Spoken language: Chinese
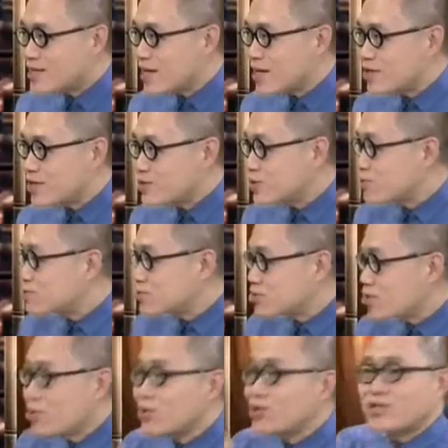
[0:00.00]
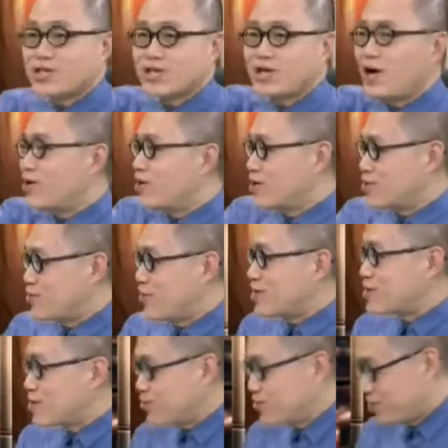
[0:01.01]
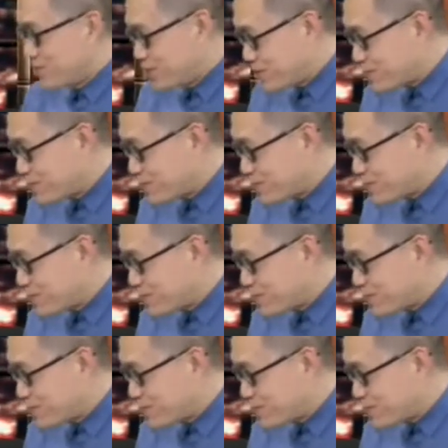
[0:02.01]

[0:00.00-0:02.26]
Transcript: 大家呢，都都只好很关心国